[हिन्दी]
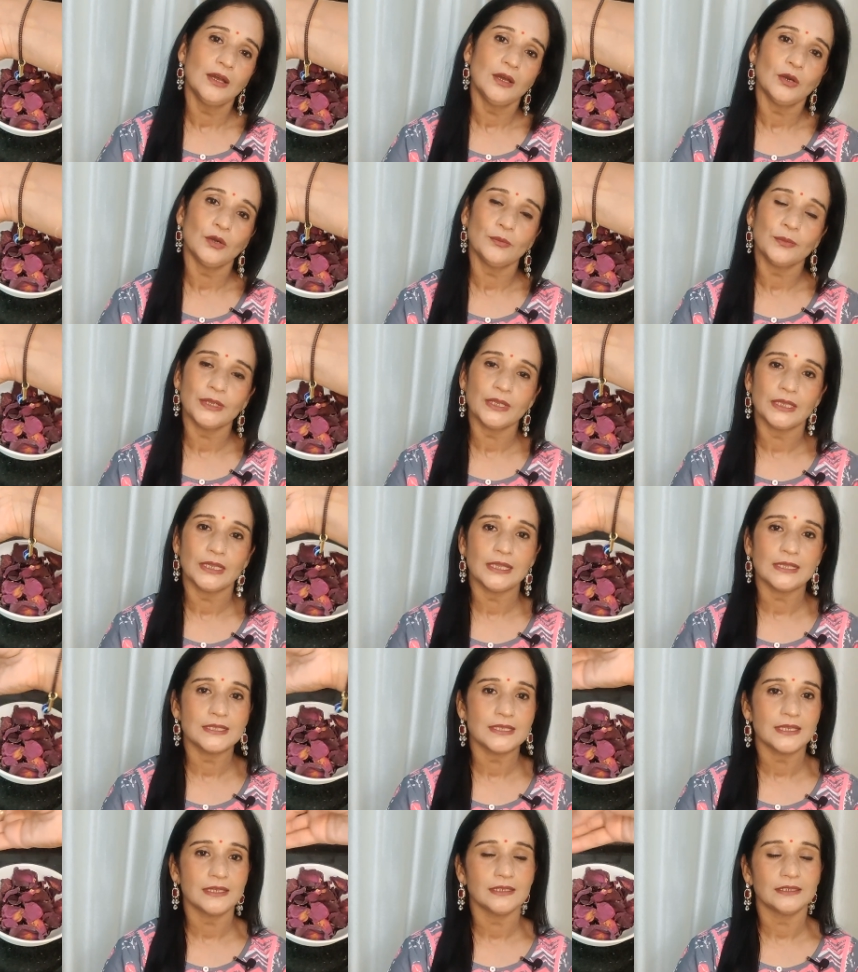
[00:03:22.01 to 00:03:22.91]
और मैं
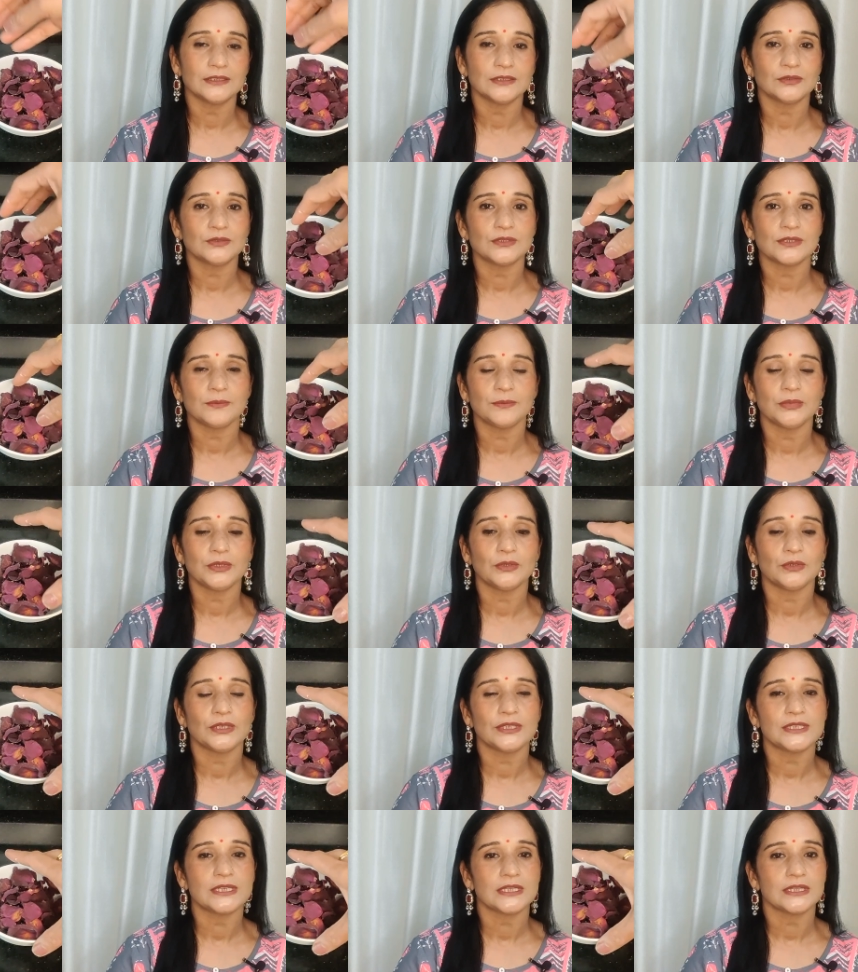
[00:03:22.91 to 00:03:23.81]
ऐसे ही करती हूँ जब भी
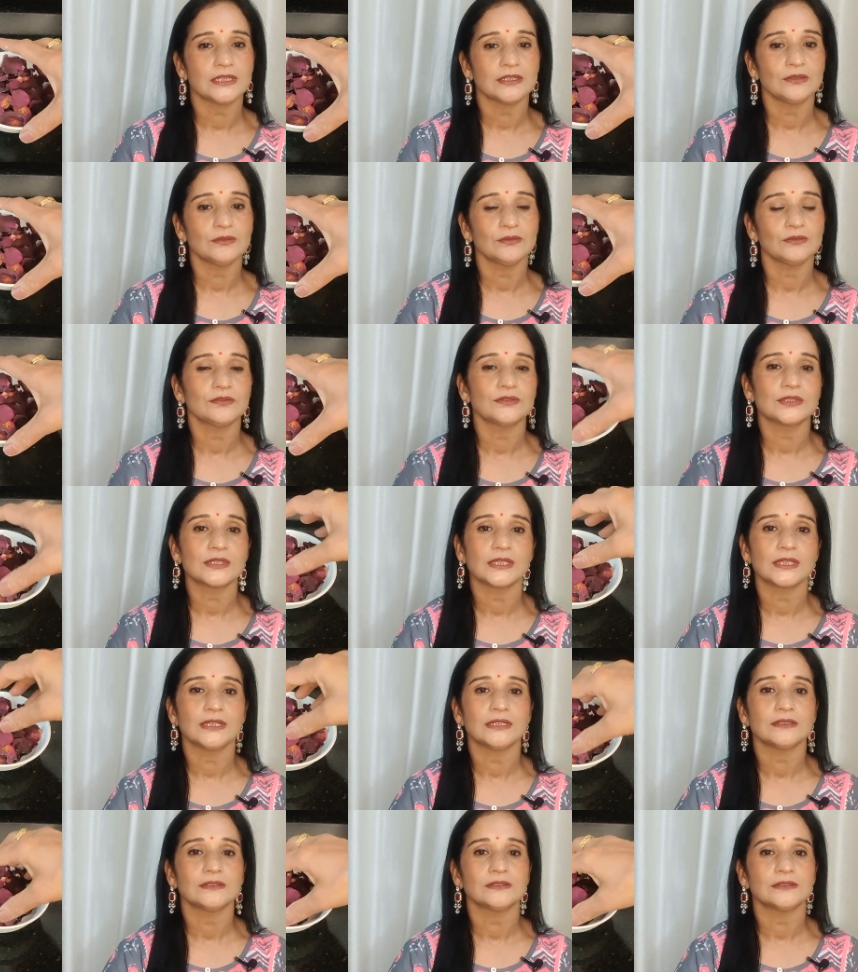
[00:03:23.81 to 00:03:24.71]
ऑरेंज आते हैं तो
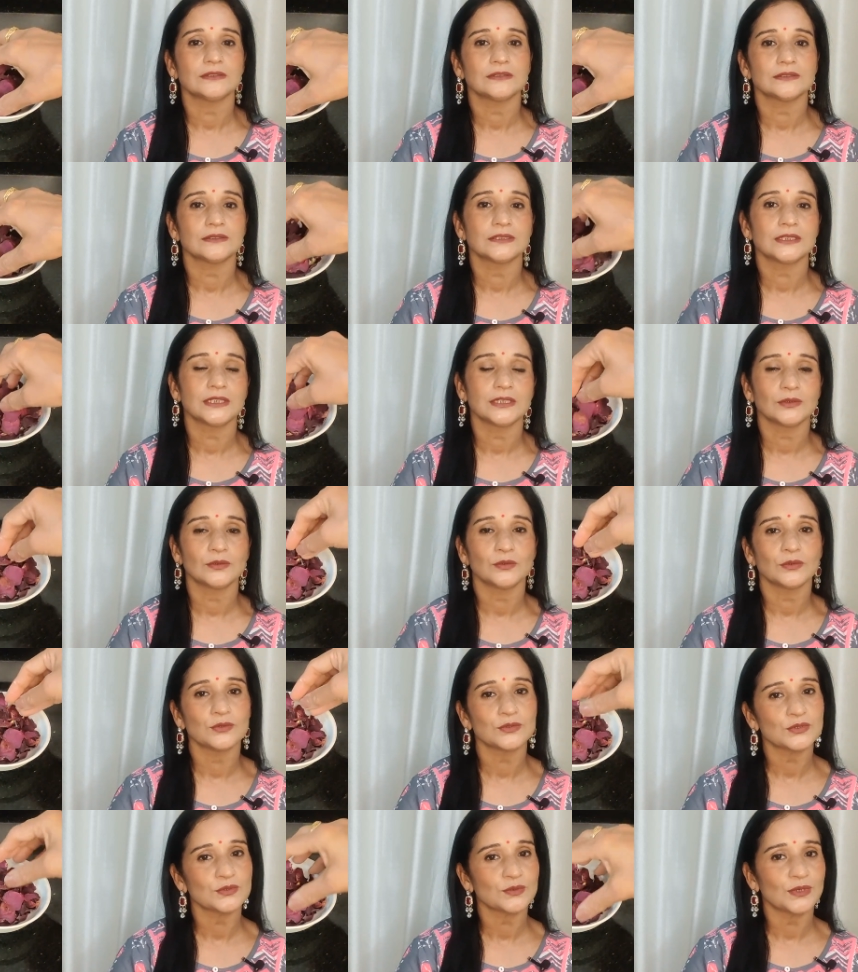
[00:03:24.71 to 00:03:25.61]
उनको छिलकों
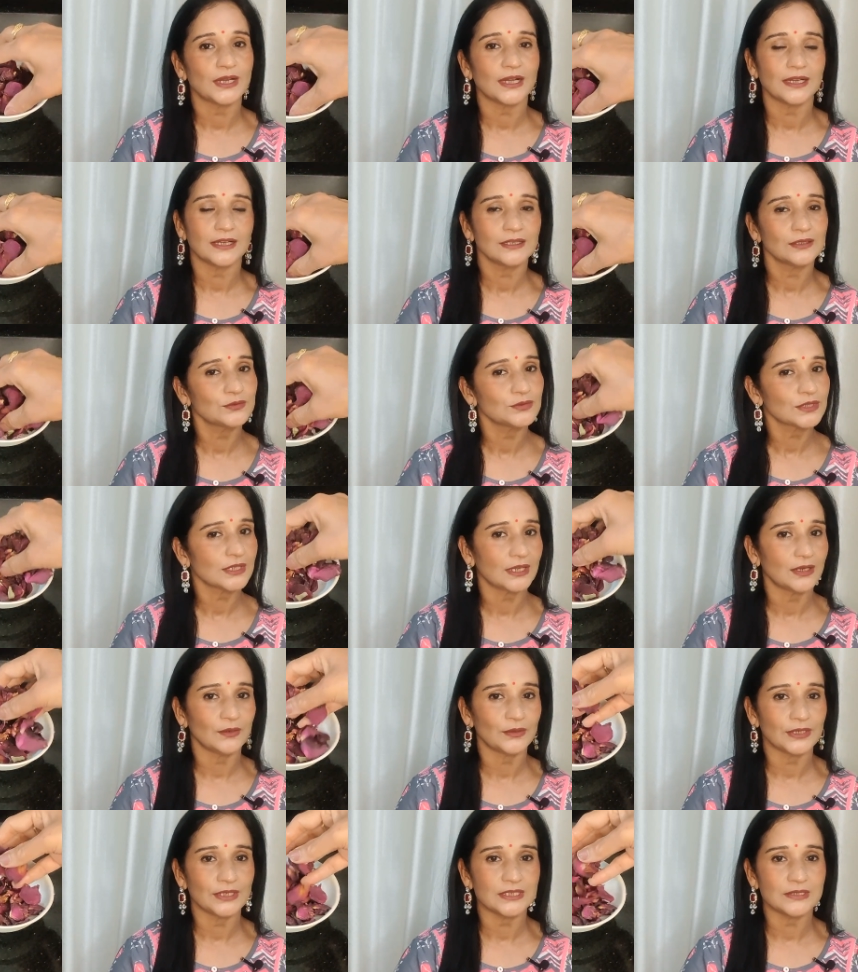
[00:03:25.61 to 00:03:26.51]
को सुखा कर
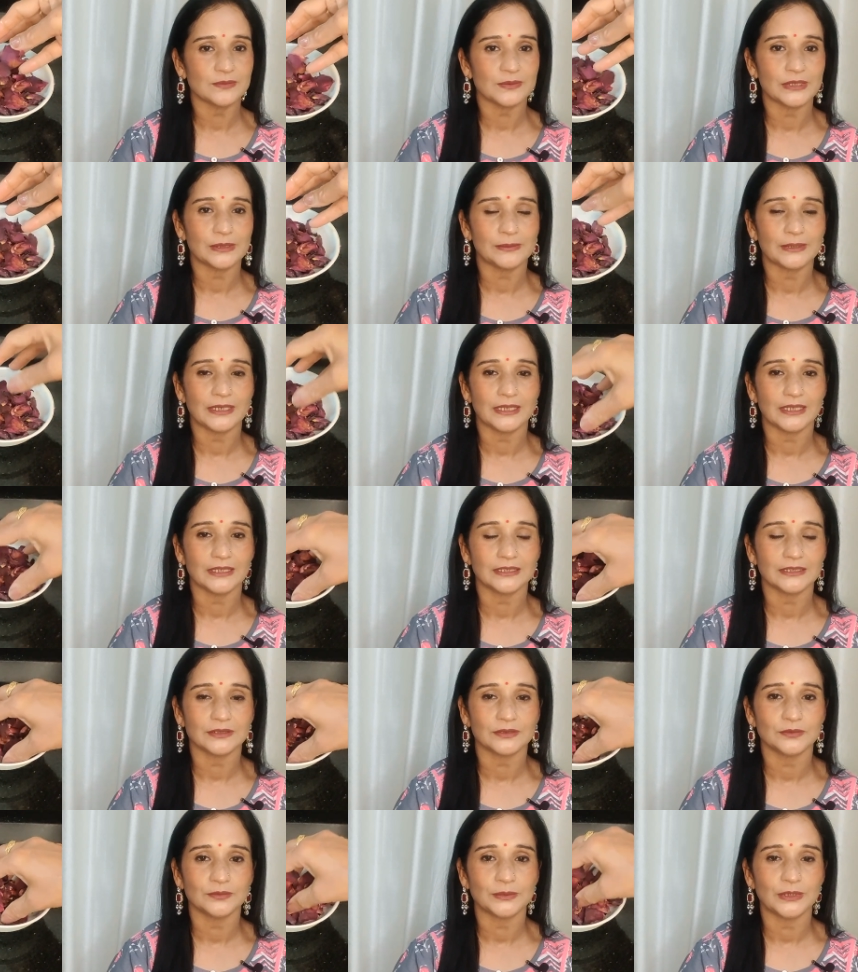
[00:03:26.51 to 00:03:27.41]
उसका ऑरेंज पील बना
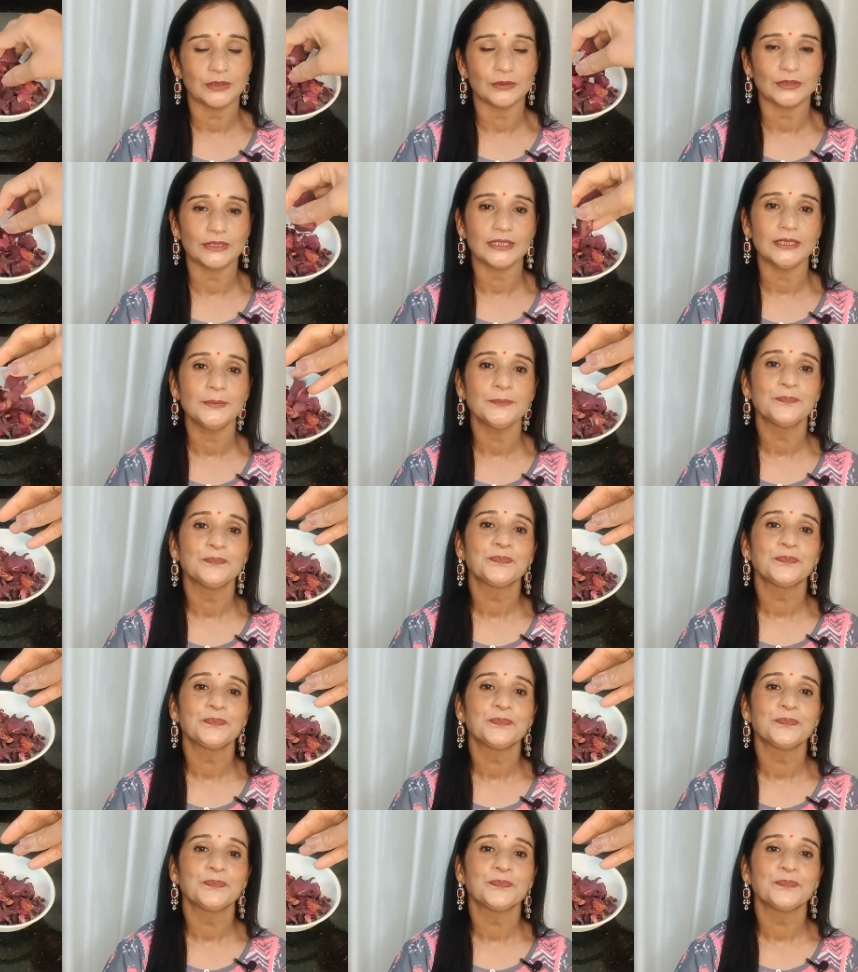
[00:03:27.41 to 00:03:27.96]
लेती हूँ पाउडर